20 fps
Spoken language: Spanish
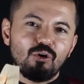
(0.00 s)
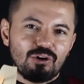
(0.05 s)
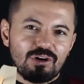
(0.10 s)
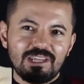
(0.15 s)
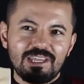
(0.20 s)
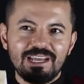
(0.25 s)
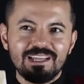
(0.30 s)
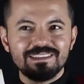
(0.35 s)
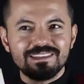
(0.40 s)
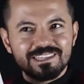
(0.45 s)

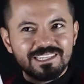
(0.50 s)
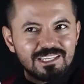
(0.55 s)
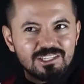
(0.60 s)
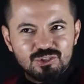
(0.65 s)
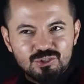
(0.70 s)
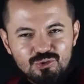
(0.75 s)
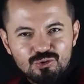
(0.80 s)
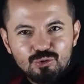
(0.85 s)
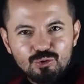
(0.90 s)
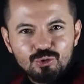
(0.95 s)
corrían
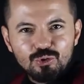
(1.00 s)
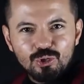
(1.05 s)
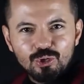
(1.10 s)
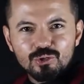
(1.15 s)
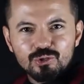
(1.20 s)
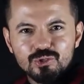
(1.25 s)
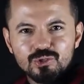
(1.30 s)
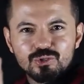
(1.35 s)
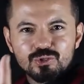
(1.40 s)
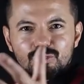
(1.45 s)

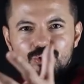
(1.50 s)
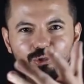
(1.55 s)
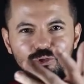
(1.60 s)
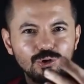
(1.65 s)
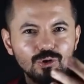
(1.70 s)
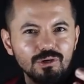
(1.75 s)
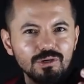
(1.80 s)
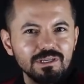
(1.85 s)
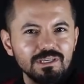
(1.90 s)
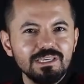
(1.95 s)
desnudos
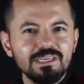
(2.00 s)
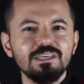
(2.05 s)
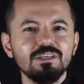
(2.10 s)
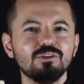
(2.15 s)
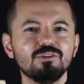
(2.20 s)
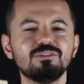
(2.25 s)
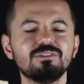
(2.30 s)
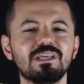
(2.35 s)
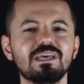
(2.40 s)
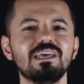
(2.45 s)
y
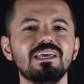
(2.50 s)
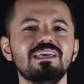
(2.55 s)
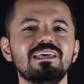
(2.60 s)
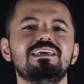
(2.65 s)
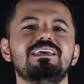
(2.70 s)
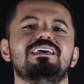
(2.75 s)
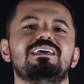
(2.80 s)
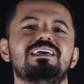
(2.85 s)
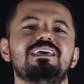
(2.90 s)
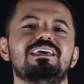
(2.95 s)
donde
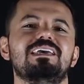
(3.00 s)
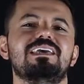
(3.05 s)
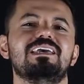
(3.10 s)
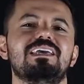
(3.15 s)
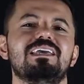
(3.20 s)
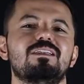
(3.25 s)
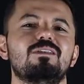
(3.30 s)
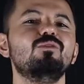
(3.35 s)
eh,